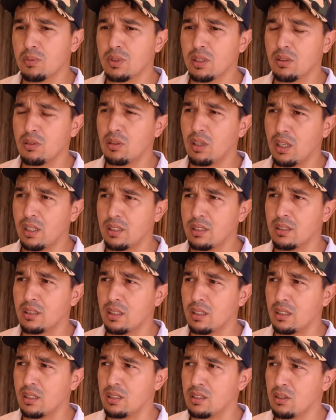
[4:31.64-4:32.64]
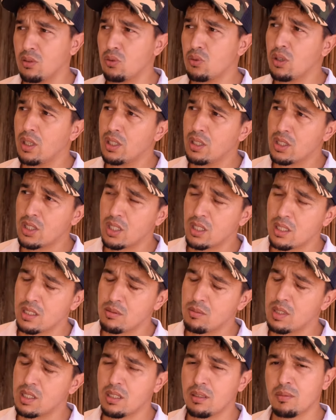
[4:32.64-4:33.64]
بداو غادي كيحسبو كاينين شي
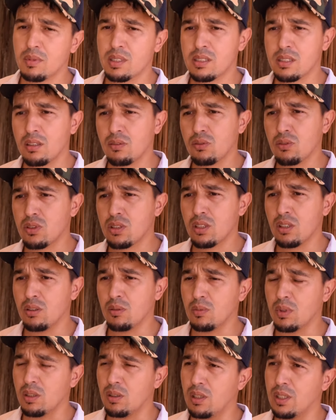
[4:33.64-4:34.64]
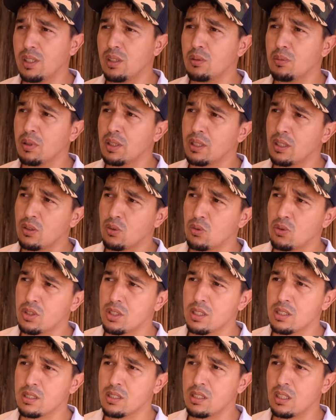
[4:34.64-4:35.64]
ناس مازال ما استافدوش حتى هما حنا بغينا
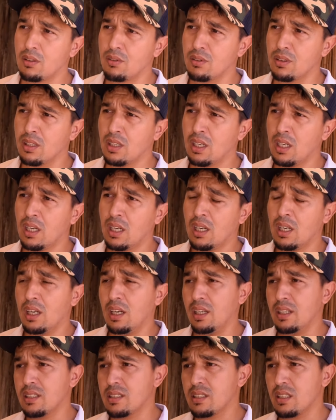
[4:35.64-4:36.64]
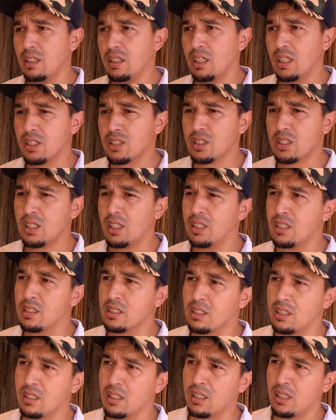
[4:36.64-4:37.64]
كلشي يستافد حيت علاش
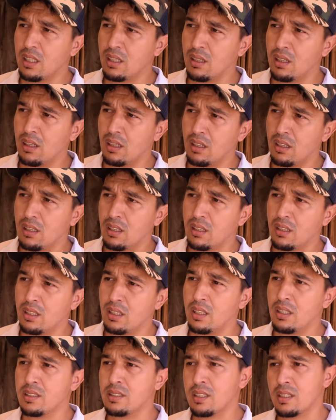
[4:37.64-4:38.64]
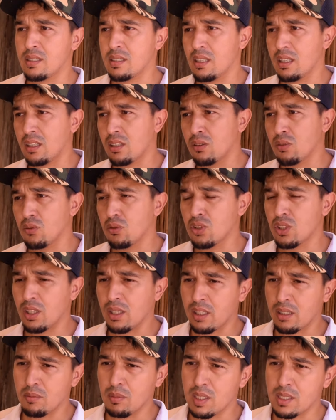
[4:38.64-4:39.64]
حيت الا الا انت ساكن
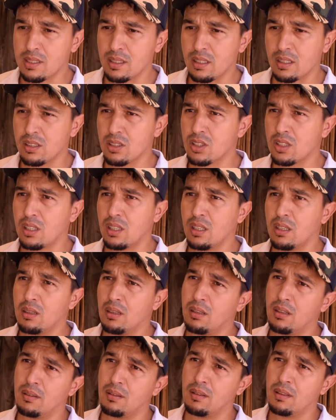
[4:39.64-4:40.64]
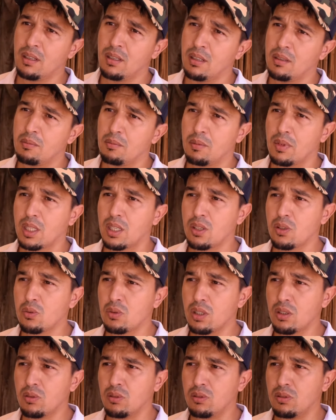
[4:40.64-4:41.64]
وجارك ما ساكنش راه ما كاين
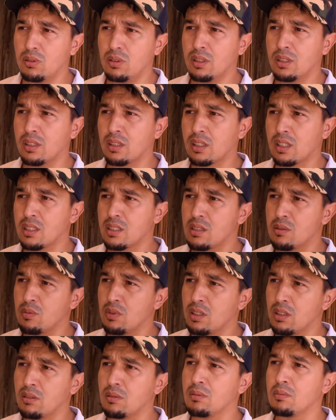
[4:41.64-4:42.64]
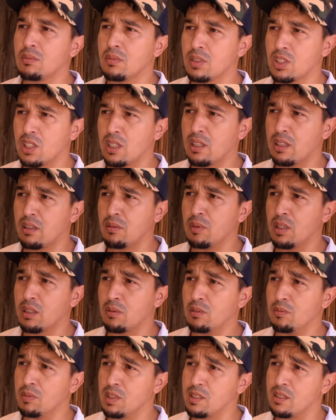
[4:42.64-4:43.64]
والو حنا كنتمناو من جلاله
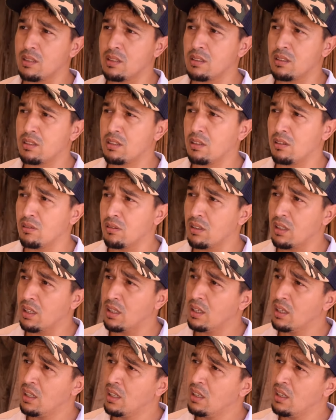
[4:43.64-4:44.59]
الملك محمد السادس نصر الله